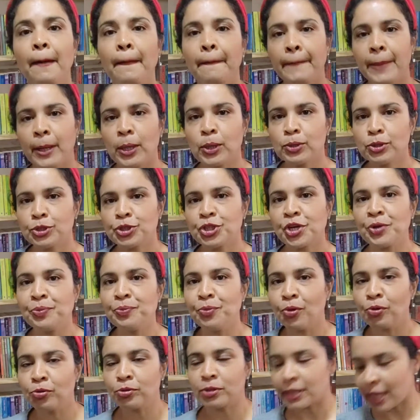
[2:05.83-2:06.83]

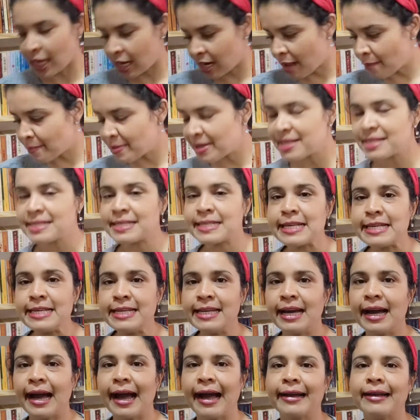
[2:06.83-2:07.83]
Prontinho, tem a
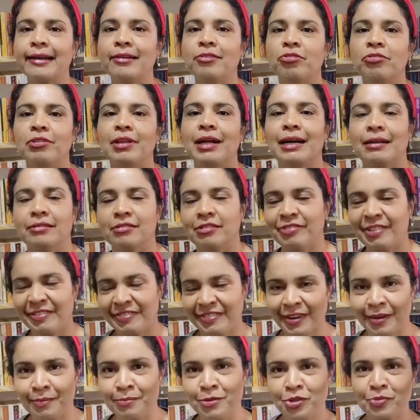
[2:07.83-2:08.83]
mesinha aqui do lado que vai
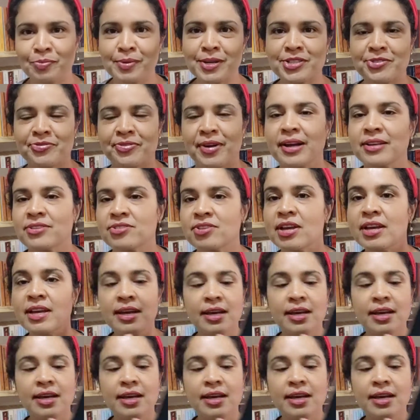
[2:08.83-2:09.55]
ficar muito mais fácil.